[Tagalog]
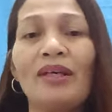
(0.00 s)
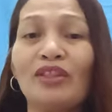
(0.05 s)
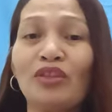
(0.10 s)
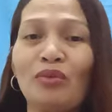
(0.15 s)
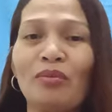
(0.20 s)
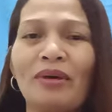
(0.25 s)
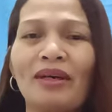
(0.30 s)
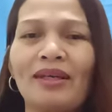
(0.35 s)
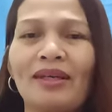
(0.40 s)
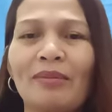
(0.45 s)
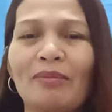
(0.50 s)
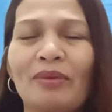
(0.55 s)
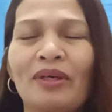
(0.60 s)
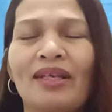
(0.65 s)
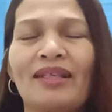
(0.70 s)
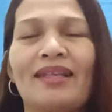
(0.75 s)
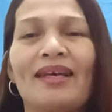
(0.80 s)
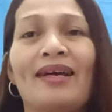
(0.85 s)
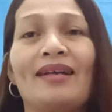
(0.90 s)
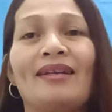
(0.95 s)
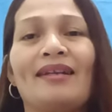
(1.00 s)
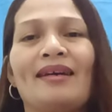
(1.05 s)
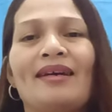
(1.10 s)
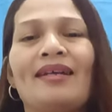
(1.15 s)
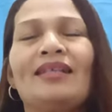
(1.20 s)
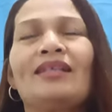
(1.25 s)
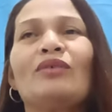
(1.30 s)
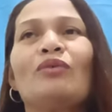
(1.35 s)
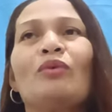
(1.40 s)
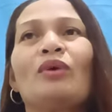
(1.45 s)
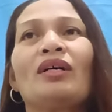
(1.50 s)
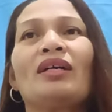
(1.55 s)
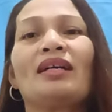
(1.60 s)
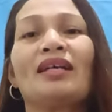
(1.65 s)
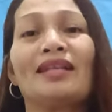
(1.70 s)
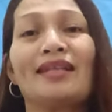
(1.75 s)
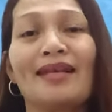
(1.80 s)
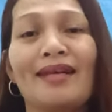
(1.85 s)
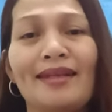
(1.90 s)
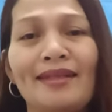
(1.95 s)
tumanggap ka na anak, huwag
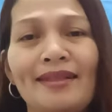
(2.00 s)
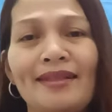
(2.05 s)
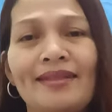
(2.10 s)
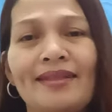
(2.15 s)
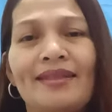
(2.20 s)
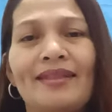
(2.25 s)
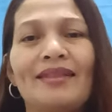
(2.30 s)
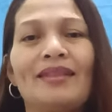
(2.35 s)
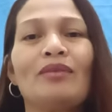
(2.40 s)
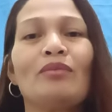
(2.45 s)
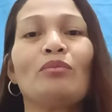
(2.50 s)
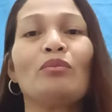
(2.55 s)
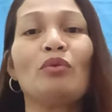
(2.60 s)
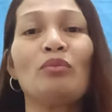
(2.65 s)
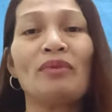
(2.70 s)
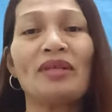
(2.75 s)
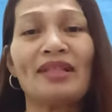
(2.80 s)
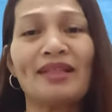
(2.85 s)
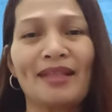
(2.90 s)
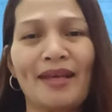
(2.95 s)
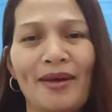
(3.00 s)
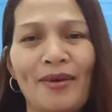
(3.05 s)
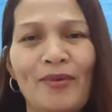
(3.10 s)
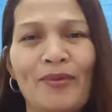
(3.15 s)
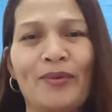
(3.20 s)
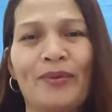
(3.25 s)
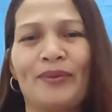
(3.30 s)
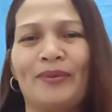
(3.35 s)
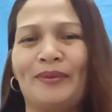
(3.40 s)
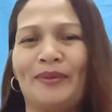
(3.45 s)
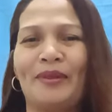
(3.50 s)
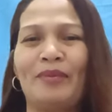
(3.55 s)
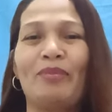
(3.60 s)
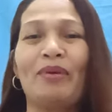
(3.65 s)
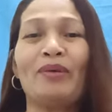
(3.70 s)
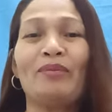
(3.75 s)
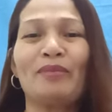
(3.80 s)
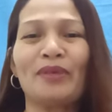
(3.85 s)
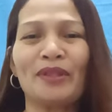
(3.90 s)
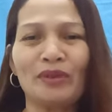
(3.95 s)
ka nang bumitaw
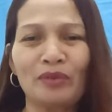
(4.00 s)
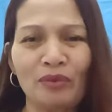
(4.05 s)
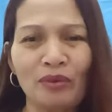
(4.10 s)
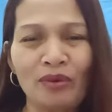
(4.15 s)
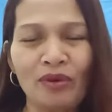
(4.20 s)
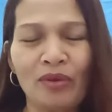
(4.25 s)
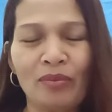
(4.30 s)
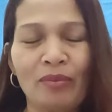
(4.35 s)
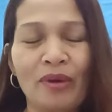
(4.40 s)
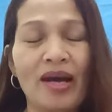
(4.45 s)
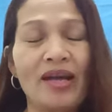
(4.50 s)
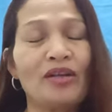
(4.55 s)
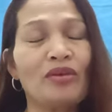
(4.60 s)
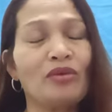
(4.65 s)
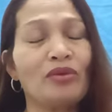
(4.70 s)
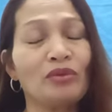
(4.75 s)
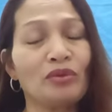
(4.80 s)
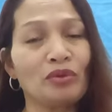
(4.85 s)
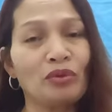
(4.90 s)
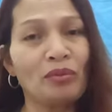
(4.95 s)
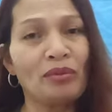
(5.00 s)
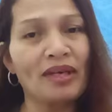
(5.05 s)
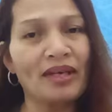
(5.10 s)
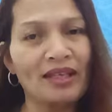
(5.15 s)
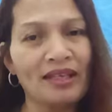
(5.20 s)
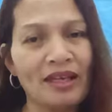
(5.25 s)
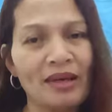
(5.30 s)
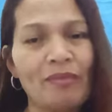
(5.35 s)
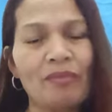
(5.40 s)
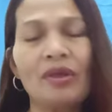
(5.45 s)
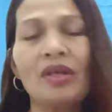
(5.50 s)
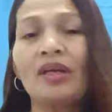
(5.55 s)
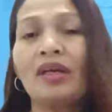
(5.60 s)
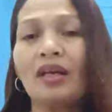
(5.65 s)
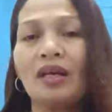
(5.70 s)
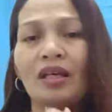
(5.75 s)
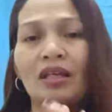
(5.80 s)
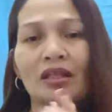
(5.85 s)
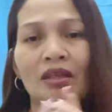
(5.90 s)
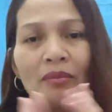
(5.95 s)
ipagpatuloy paano tumaganap
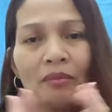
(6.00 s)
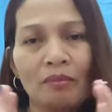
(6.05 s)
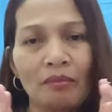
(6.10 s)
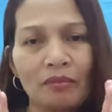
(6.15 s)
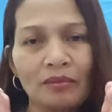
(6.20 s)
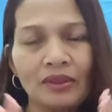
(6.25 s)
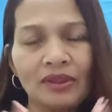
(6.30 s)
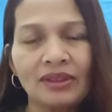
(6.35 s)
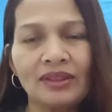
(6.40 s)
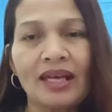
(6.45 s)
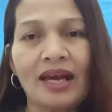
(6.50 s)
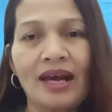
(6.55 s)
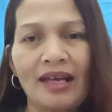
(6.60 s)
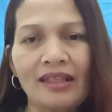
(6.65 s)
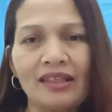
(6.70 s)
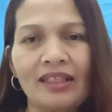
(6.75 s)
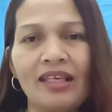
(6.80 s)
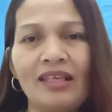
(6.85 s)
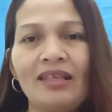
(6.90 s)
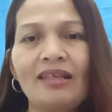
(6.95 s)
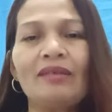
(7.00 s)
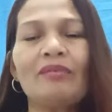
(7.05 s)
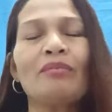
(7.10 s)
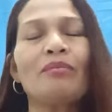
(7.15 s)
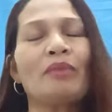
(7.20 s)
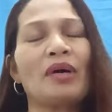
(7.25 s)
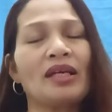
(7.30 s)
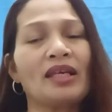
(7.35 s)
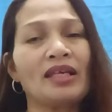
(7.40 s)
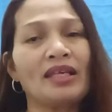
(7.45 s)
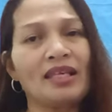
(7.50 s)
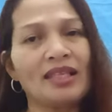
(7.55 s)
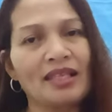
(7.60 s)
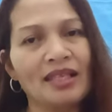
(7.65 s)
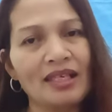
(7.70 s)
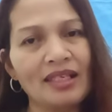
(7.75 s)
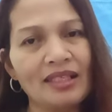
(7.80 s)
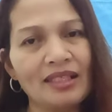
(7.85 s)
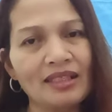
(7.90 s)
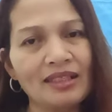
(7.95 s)
sa ating
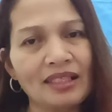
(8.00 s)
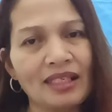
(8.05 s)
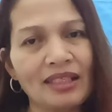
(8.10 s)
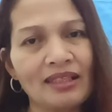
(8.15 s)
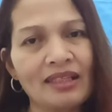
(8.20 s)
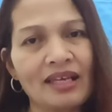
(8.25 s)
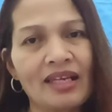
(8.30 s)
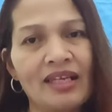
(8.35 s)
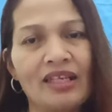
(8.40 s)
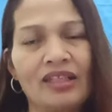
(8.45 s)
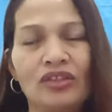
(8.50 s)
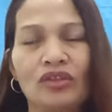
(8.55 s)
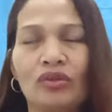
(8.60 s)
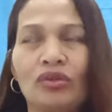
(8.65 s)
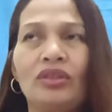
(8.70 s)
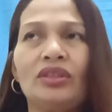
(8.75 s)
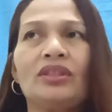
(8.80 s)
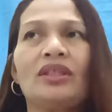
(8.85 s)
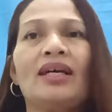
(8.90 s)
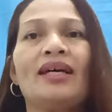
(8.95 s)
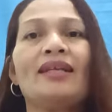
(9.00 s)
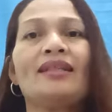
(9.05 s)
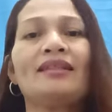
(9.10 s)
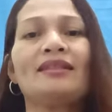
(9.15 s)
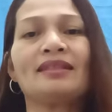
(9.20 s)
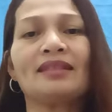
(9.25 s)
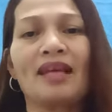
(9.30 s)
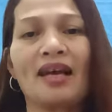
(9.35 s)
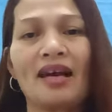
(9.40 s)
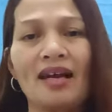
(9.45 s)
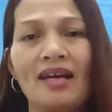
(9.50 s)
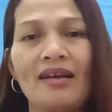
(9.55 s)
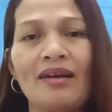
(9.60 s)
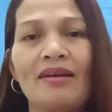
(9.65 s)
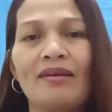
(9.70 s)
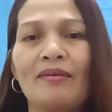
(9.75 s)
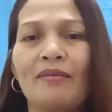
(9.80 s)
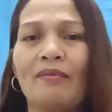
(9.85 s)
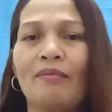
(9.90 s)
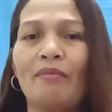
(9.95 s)
pakikinig ng salita ng Diyos at sa
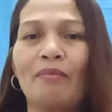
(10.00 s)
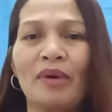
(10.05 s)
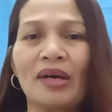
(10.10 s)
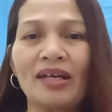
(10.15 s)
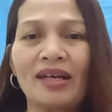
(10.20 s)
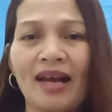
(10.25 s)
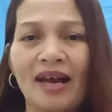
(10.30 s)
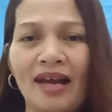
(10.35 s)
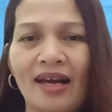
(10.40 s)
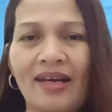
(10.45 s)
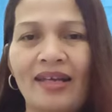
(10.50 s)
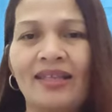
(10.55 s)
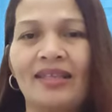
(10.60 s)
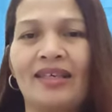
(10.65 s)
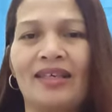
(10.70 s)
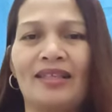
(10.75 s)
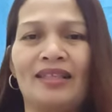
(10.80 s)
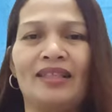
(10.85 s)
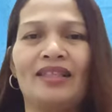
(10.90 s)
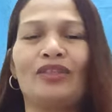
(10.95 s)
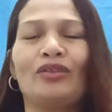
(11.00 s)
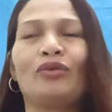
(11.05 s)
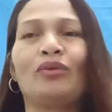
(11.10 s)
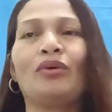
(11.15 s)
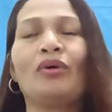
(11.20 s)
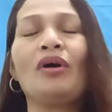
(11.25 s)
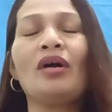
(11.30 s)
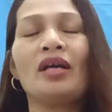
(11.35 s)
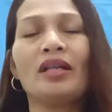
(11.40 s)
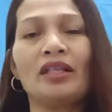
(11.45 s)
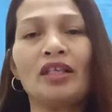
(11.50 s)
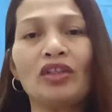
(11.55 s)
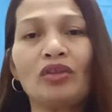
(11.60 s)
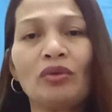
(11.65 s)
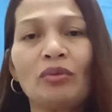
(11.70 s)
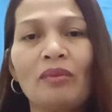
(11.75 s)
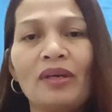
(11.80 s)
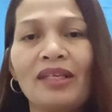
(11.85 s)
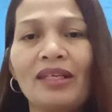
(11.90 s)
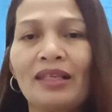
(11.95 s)
paghahayag nito. Dito
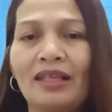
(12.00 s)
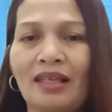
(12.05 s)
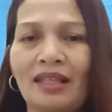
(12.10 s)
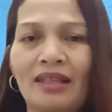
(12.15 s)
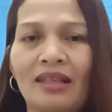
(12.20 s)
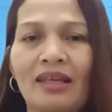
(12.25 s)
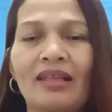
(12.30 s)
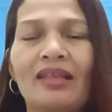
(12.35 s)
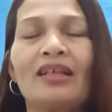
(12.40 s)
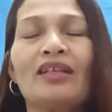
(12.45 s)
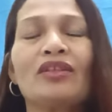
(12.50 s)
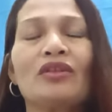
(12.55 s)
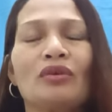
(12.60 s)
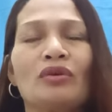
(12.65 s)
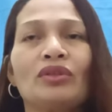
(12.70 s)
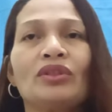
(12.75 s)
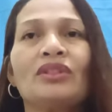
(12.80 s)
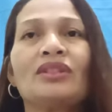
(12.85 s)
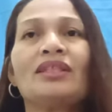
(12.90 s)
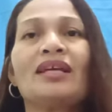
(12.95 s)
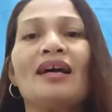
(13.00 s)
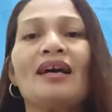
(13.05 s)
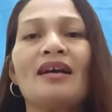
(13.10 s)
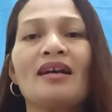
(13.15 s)
makikita ng Diyos na